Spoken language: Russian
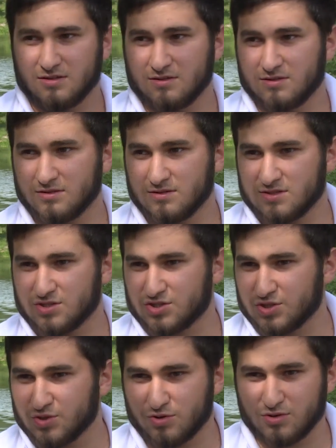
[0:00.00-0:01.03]
Э, с
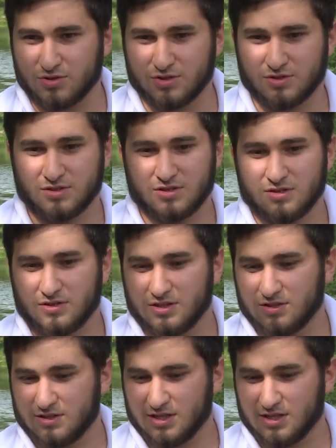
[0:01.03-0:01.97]
женой и